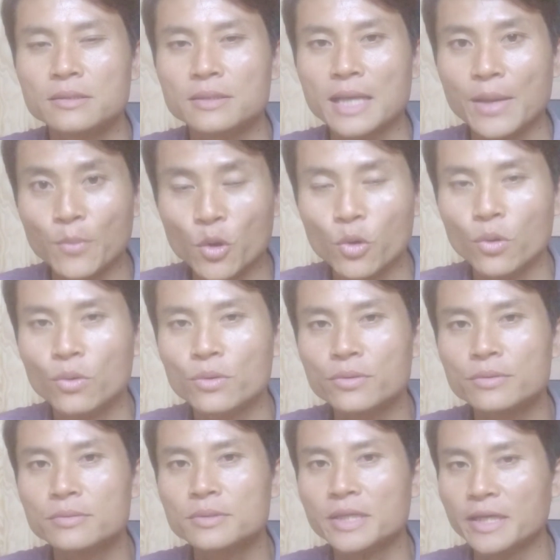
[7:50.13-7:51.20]
tham ô,
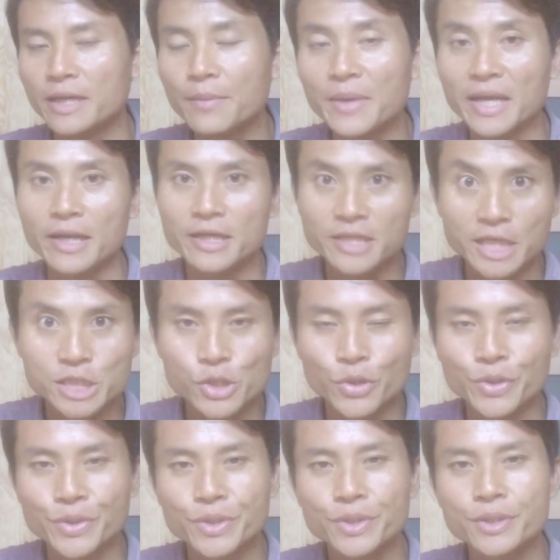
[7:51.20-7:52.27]
thì các bạn đã thấy
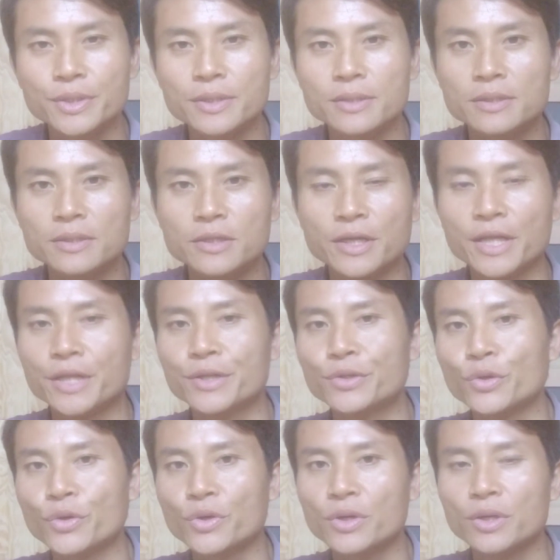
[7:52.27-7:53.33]
rồi. Cho nên
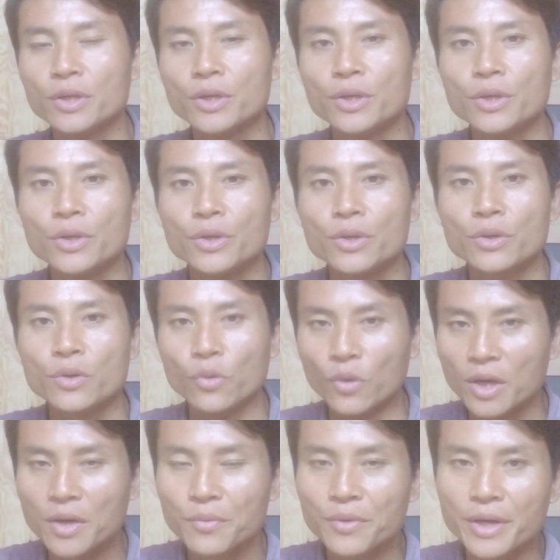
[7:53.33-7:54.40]
tôi cũng
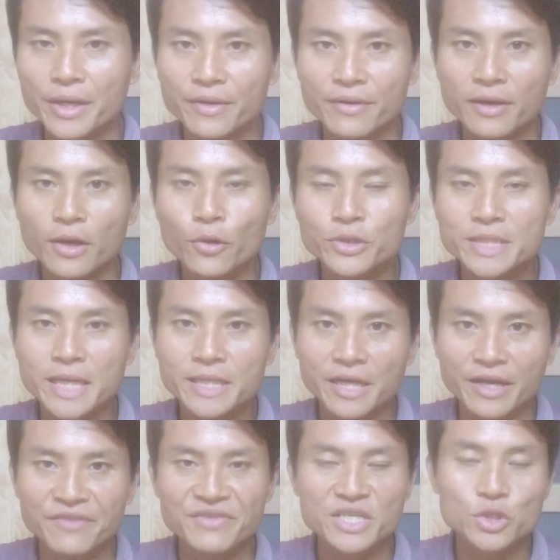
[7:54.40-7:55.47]
không cần lôi ra
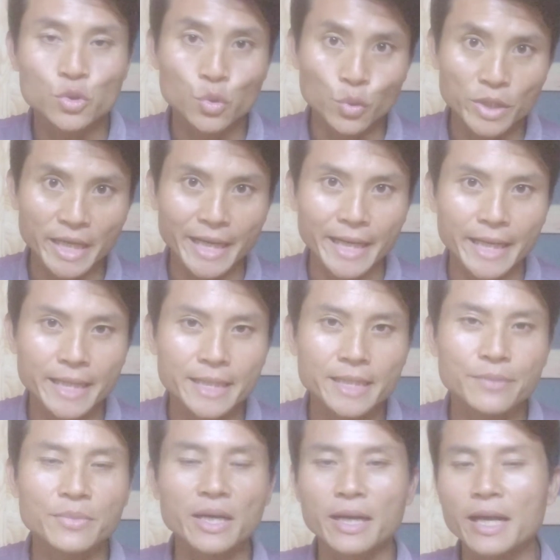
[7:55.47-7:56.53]
những cái ví dụ cụ thể,
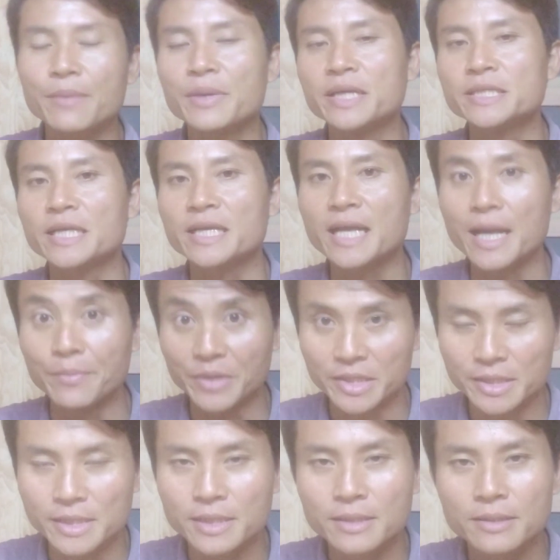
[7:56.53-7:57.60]
nhưng mà các bạn sẽ cảm nhận
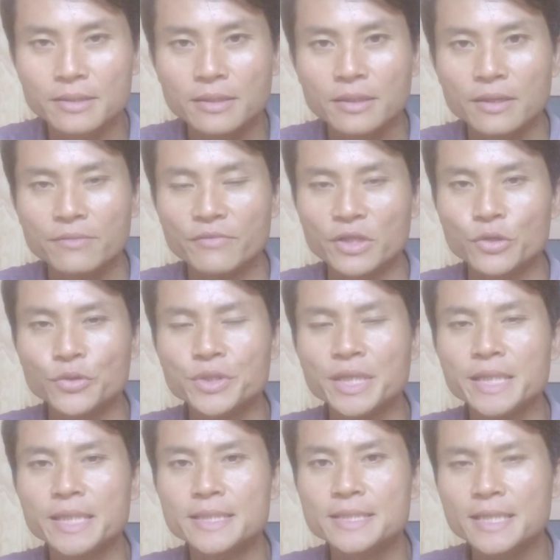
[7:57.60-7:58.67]
được. Và tôi
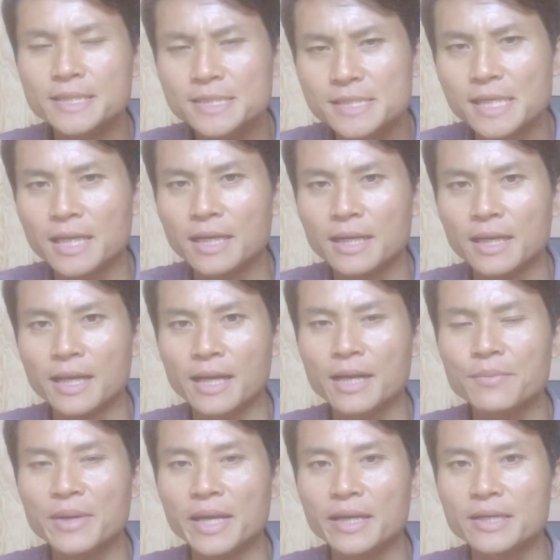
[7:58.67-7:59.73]
tin chắc rằng là các
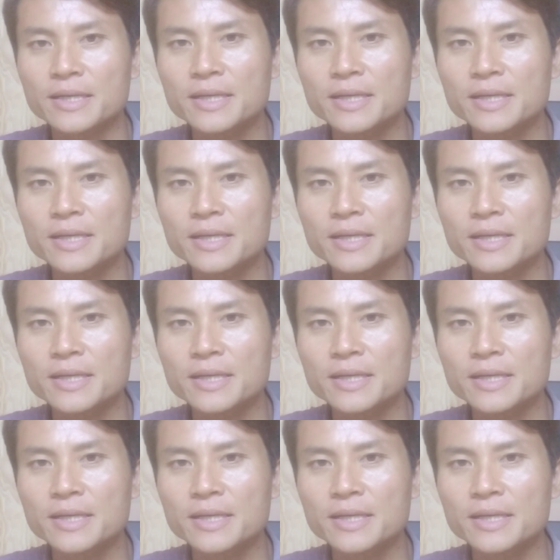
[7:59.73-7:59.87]
bạn